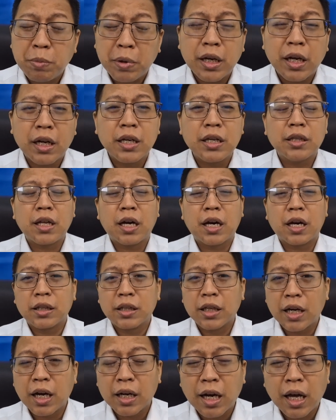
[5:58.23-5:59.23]
menderita
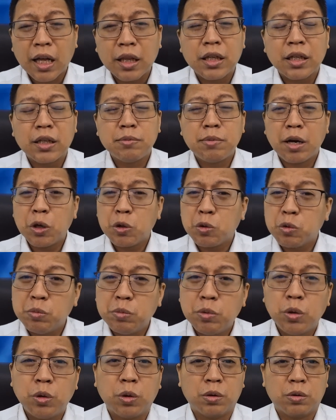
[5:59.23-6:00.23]
ketika nanti di balik
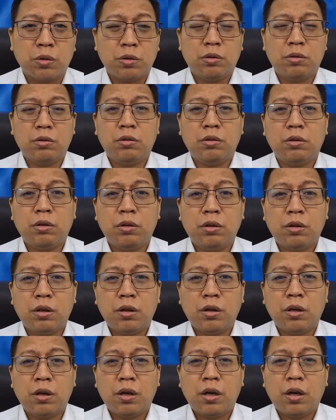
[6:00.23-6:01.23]
kubur?
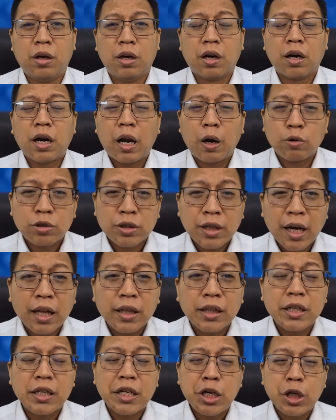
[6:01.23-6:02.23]
Kalau
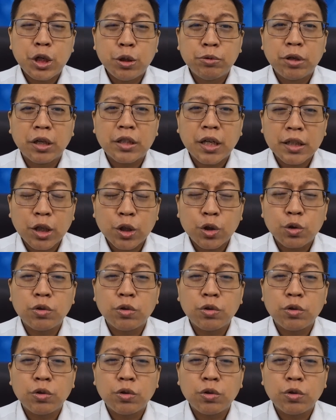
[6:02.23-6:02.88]
saat ini hidupnya saja